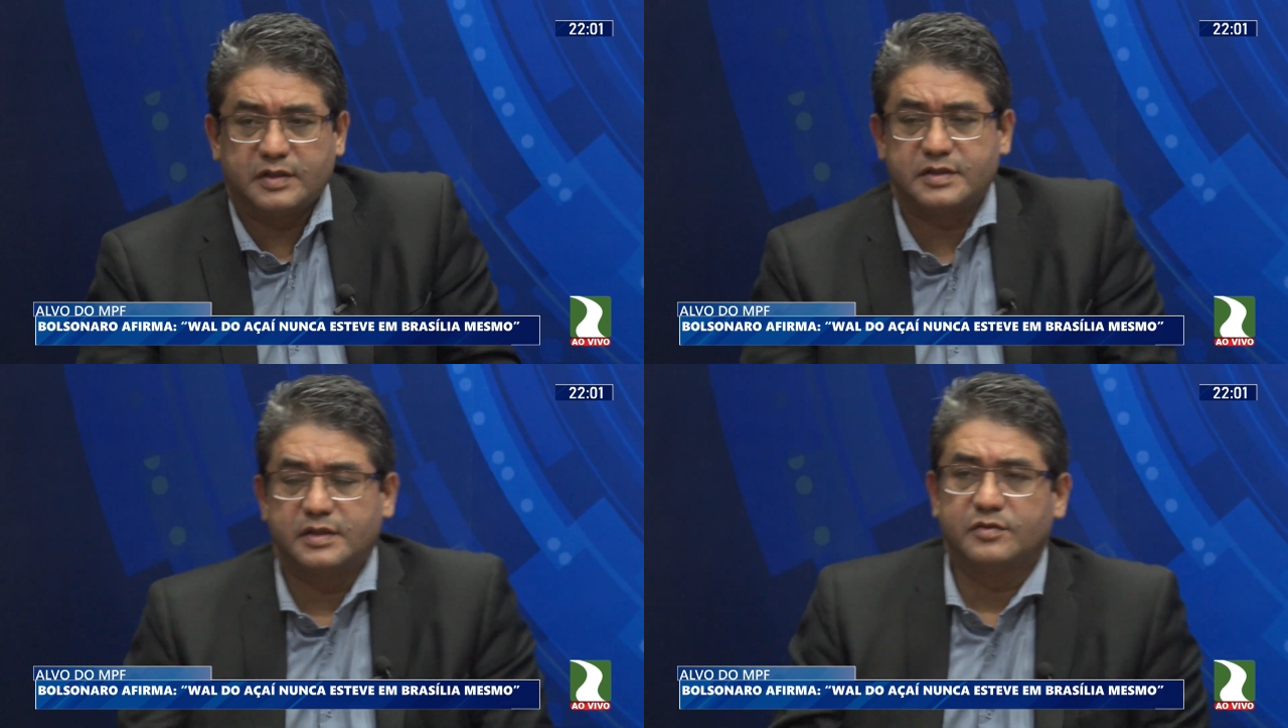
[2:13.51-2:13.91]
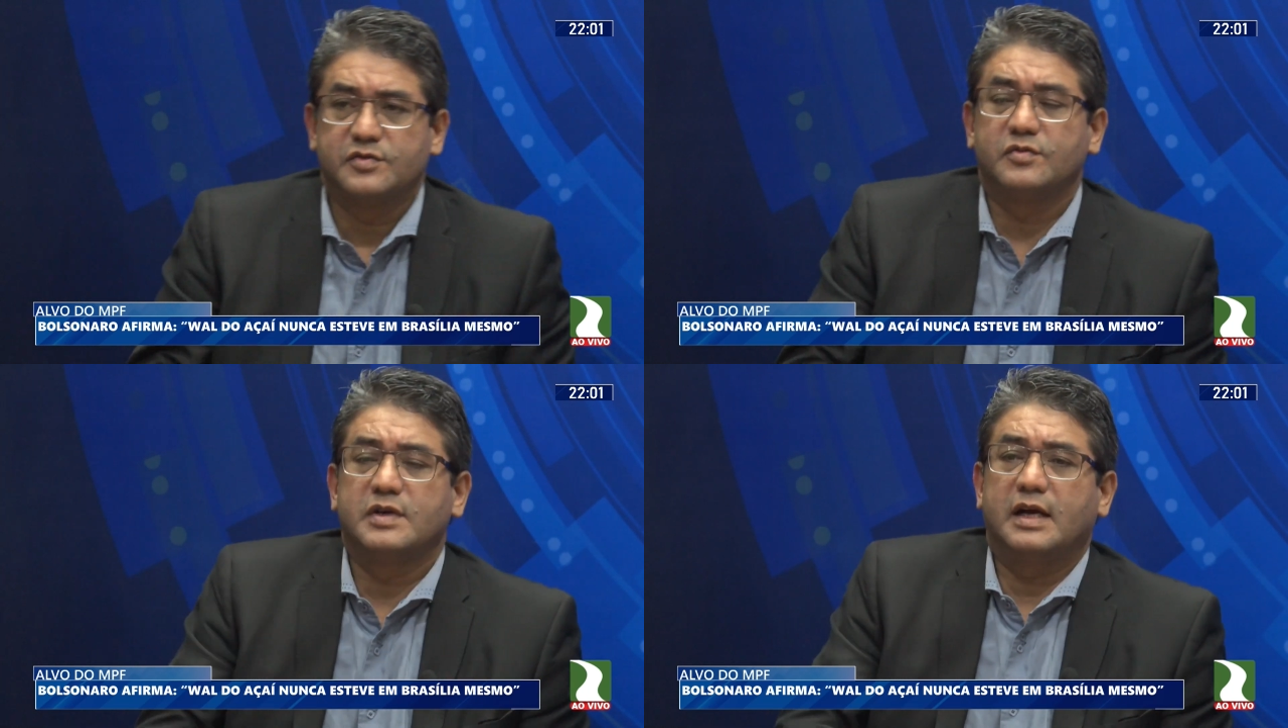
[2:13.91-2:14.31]
assim, eu
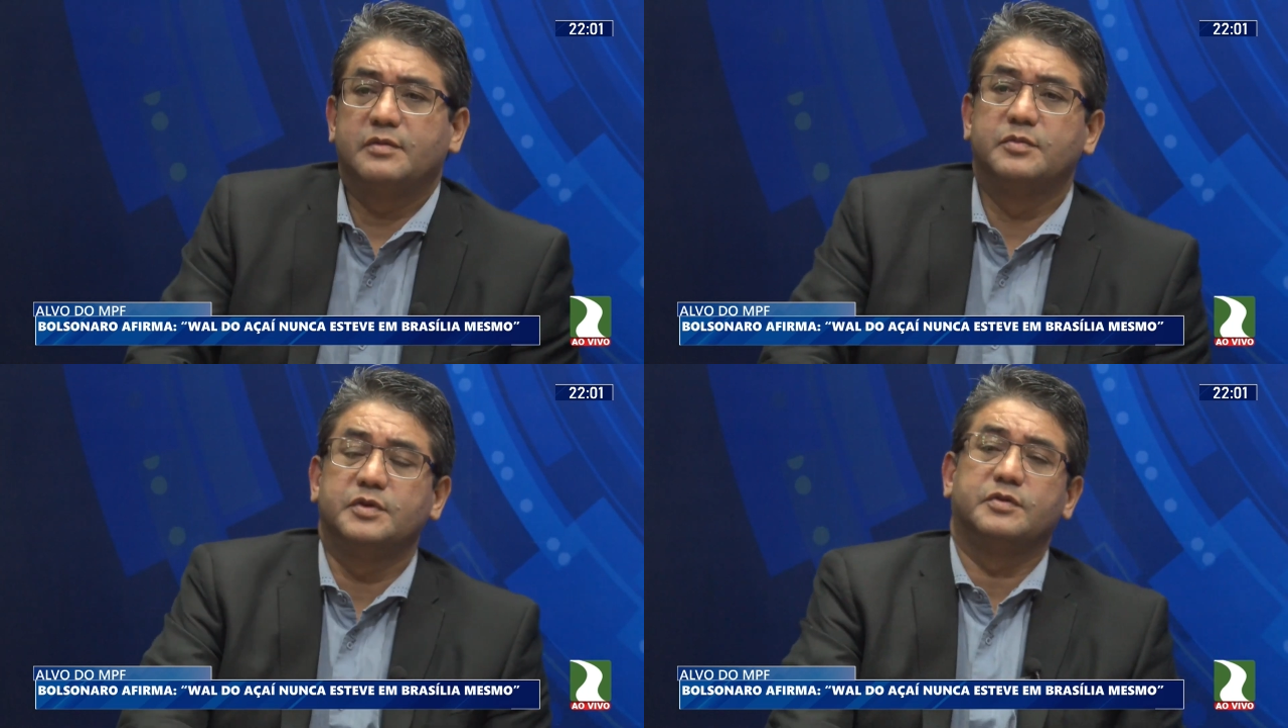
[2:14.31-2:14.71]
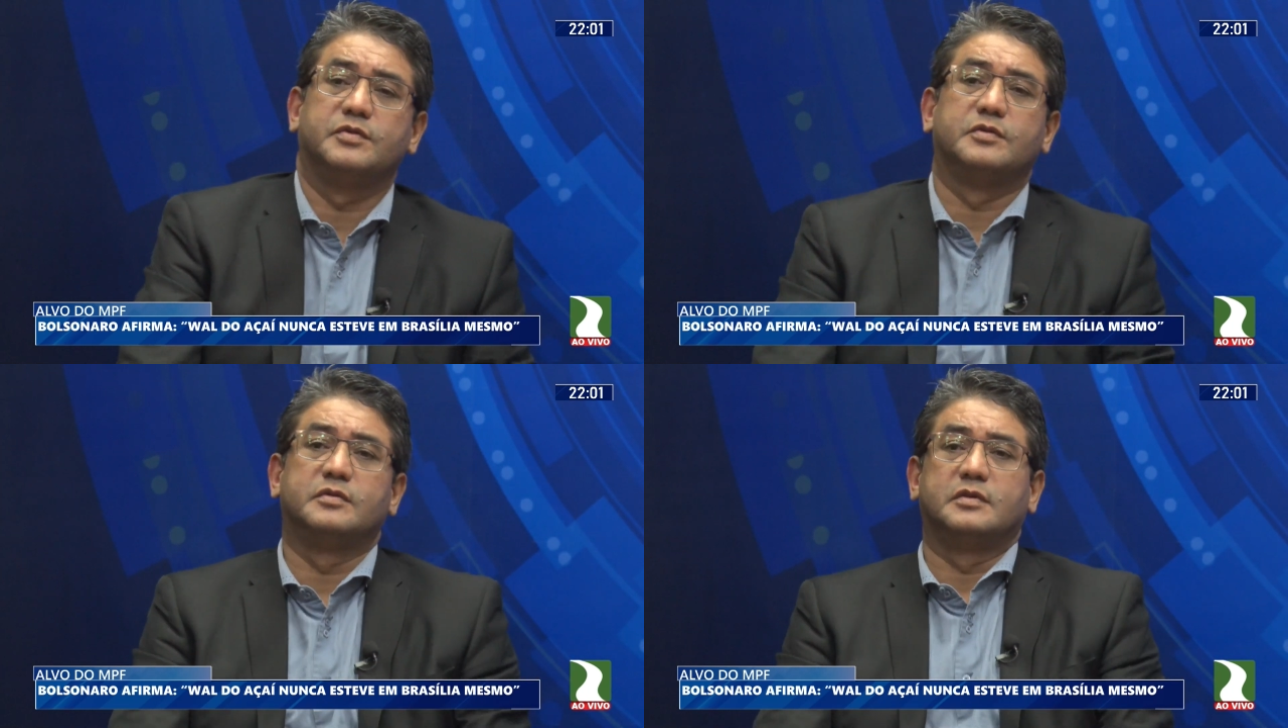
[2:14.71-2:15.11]
sou um cara
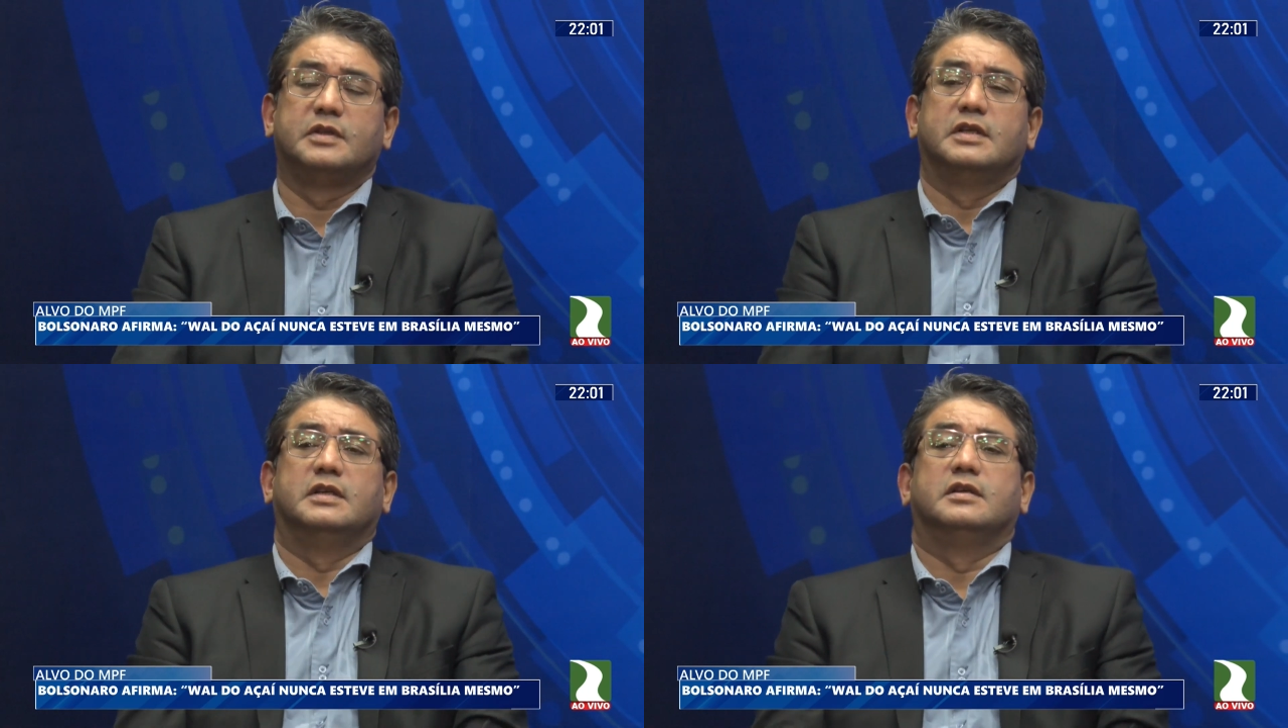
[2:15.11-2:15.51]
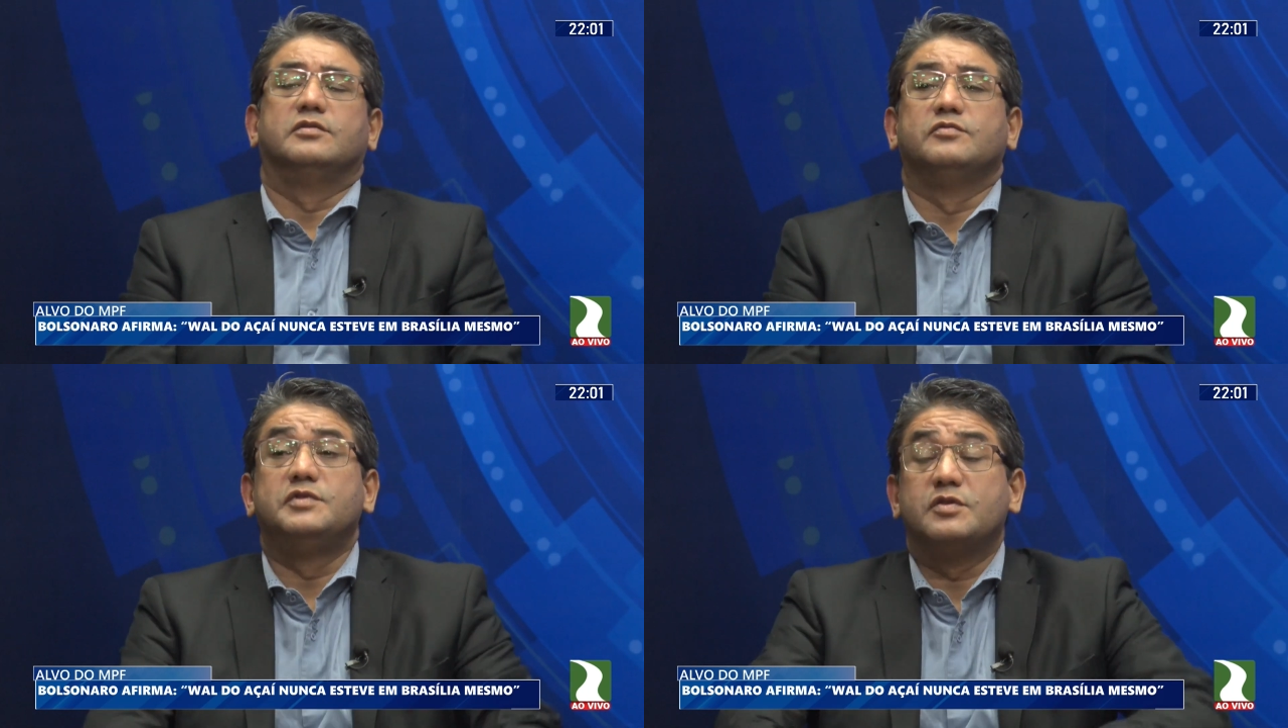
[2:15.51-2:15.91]
muito,
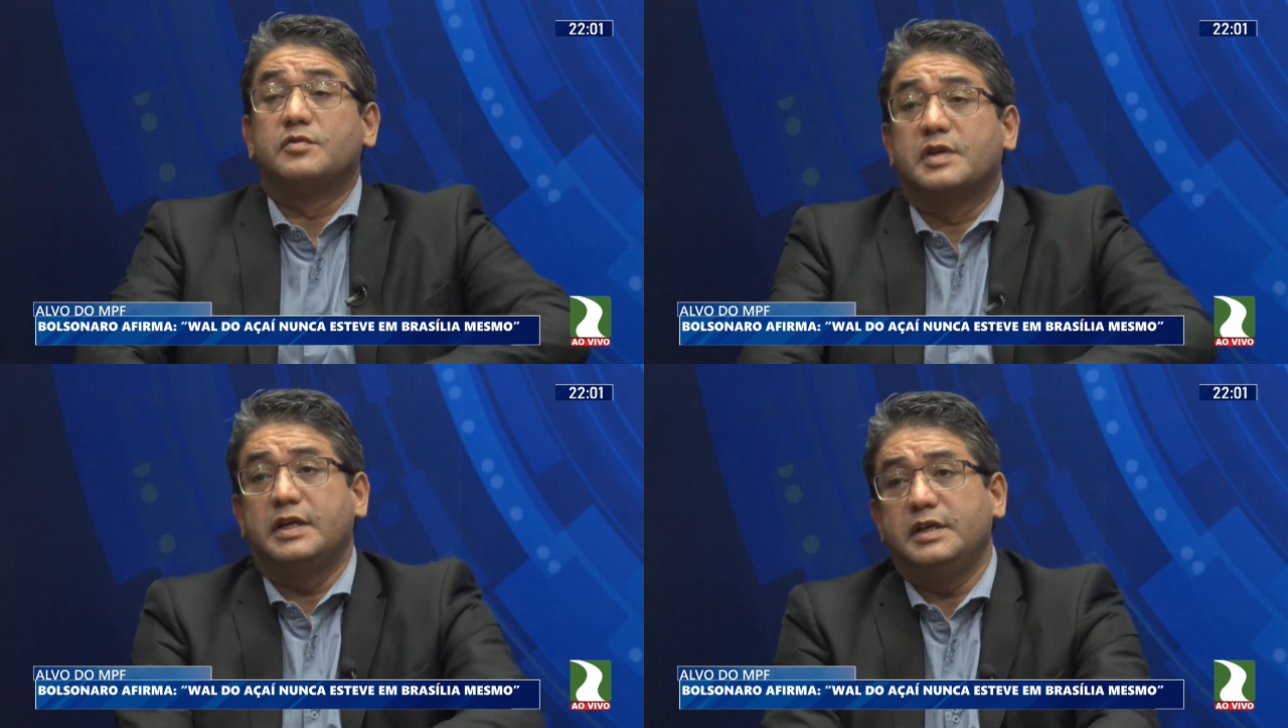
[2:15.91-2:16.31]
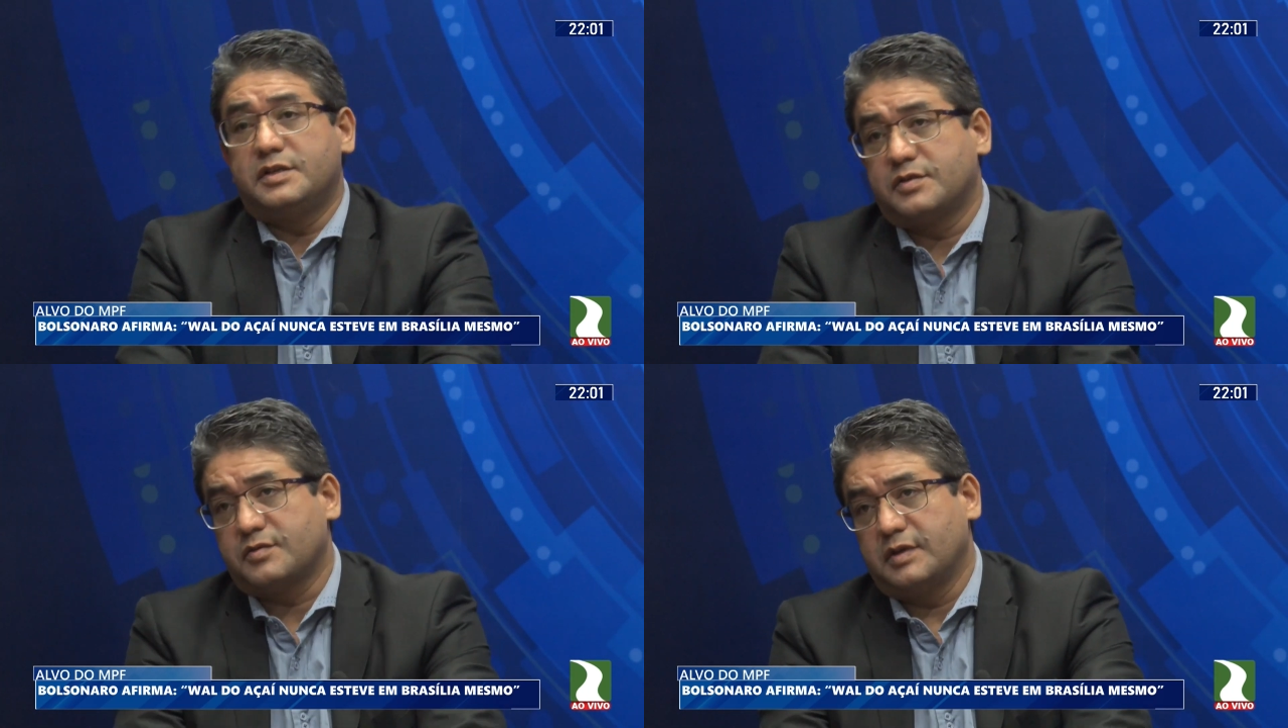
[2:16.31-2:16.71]
não digo
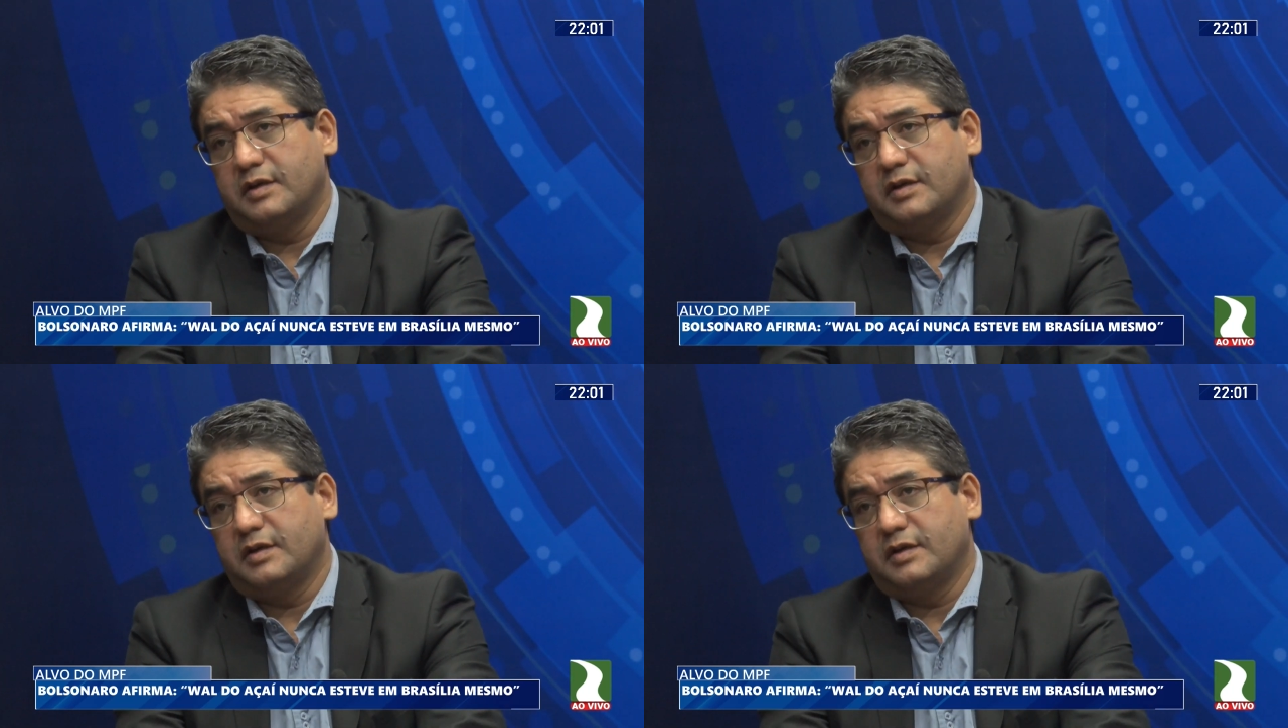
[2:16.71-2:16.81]
crítico, né?